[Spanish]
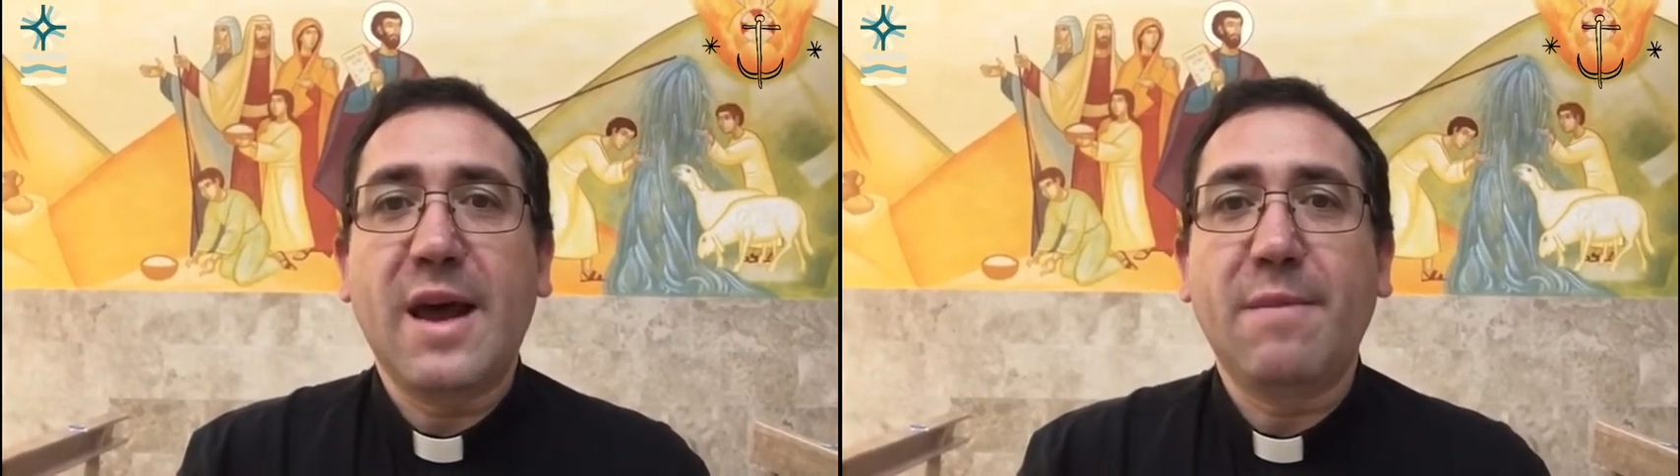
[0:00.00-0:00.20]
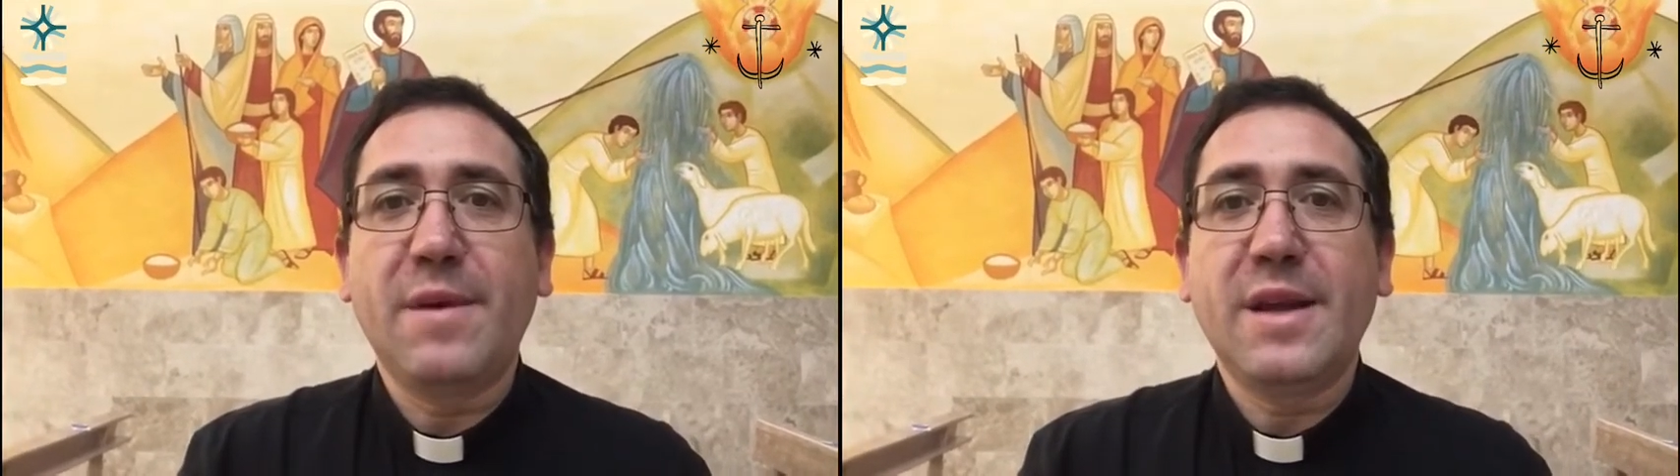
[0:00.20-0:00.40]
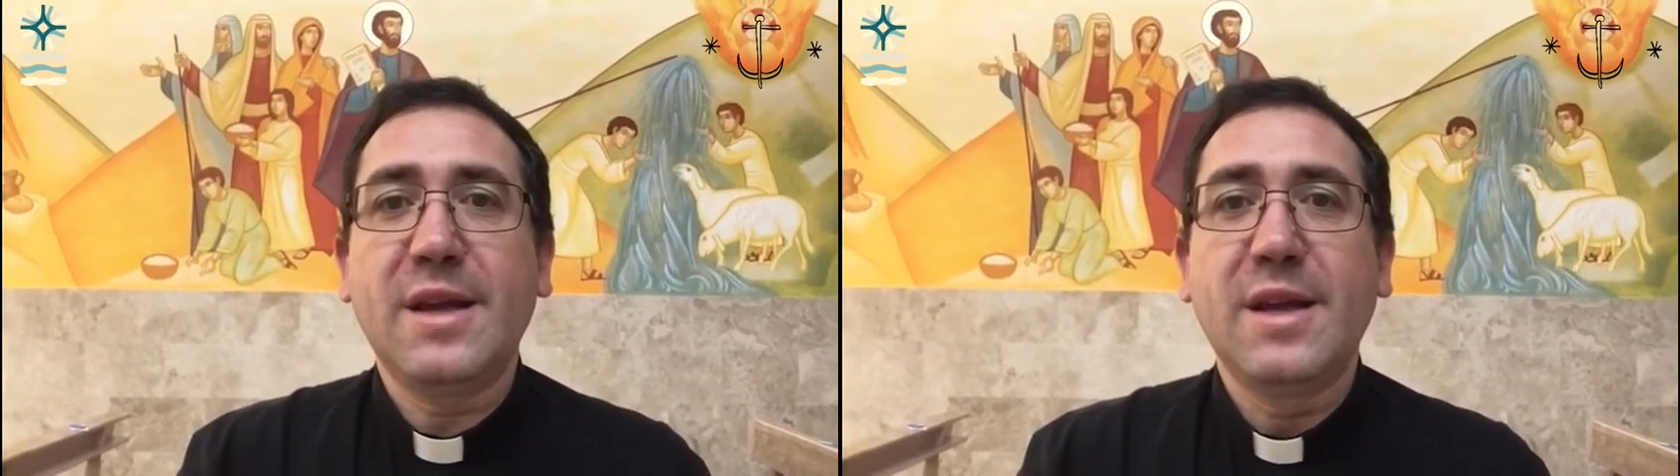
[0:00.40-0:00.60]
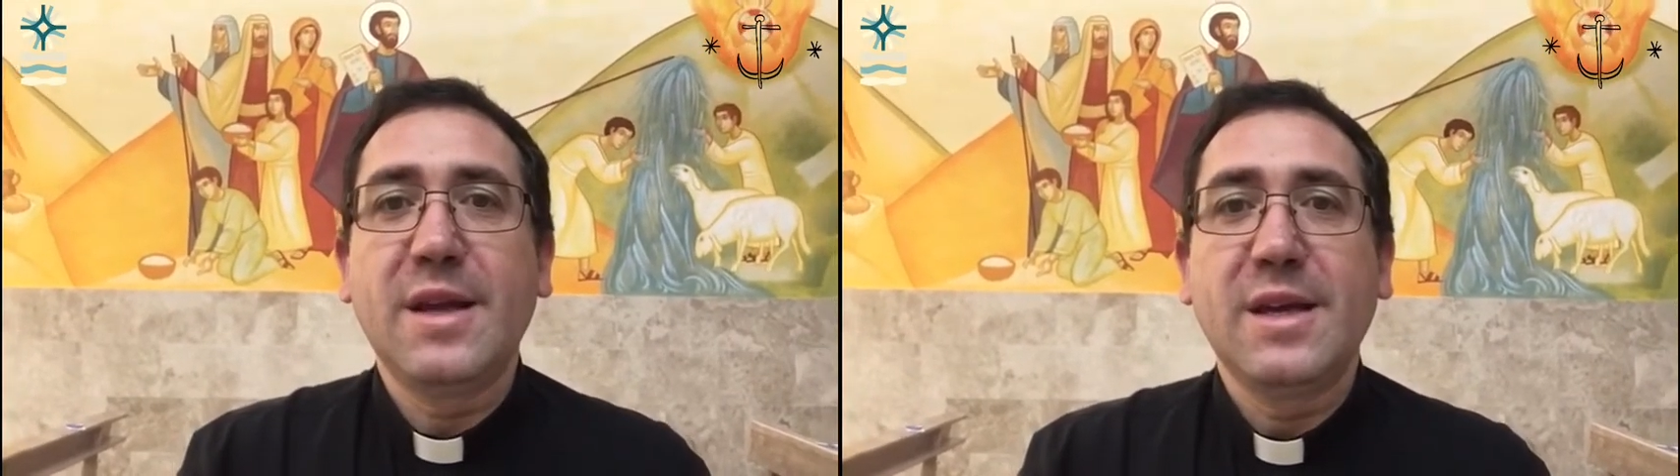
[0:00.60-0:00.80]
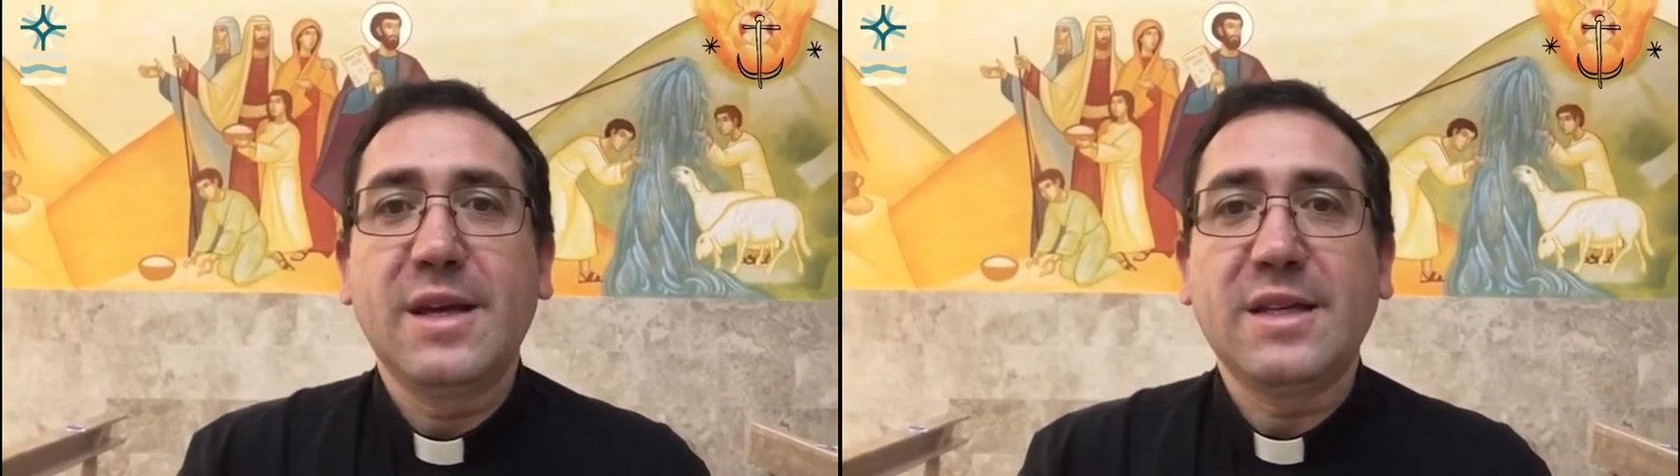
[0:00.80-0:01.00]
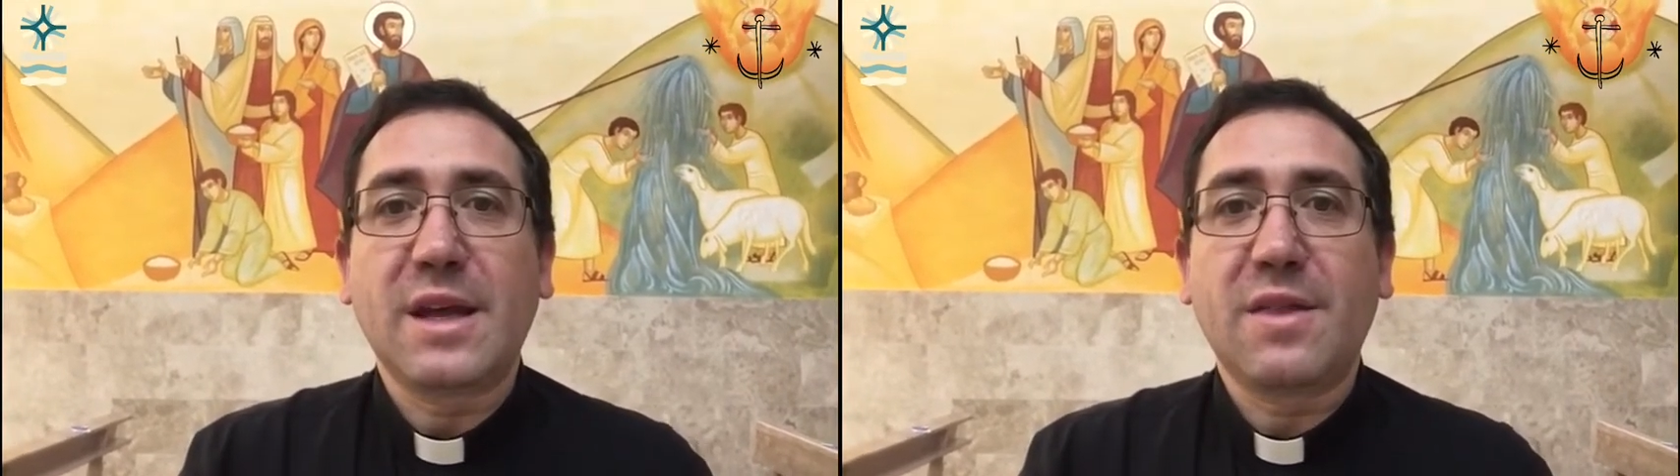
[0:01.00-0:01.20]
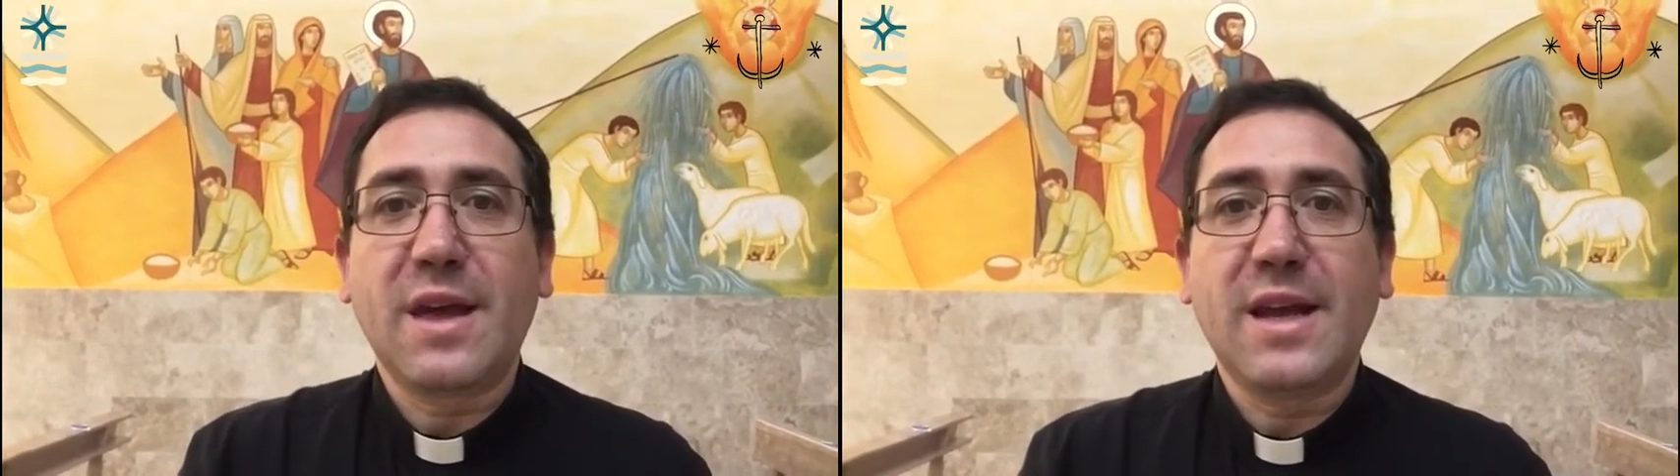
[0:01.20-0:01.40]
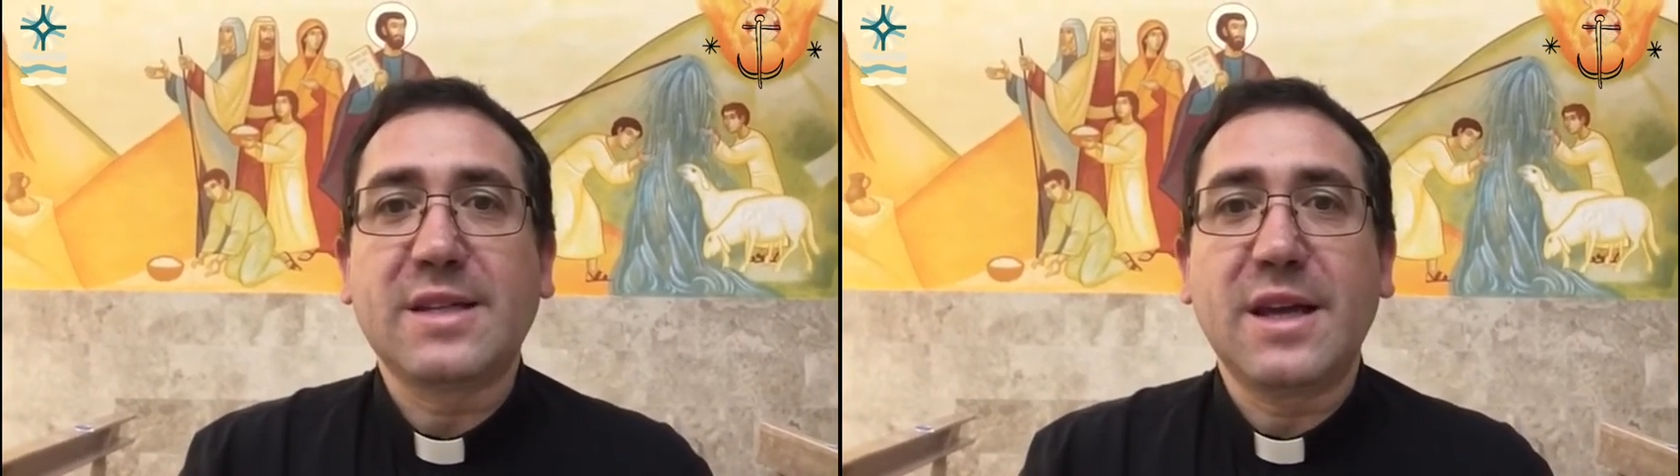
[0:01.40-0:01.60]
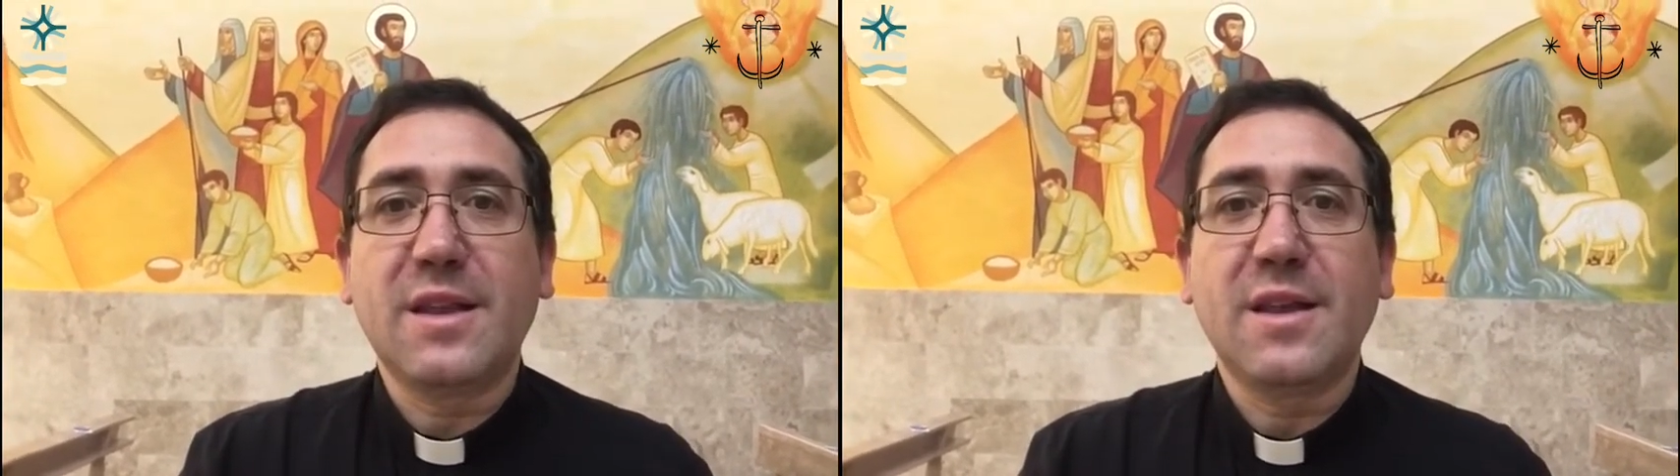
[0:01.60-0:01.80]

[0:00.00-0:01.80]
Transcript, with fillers: hambre y sacia la sed.